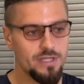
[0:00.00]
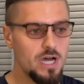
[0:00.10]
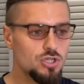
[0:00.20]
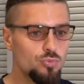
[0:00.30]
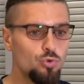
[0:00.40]

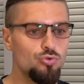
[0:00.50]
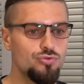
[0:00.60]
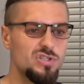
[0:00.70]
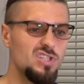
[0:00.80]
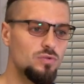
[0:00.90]
Также
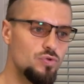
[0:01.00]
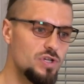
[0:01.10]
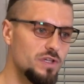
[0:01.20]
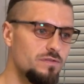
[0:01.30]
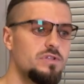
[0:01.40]
будут
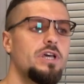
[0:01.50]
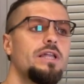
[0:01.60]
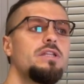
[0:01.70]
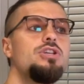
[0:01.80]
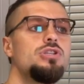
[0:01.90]
несущественные
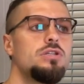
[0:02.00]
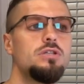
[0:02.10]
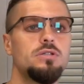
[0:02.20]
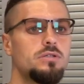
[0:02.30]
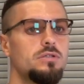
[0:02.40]
отличия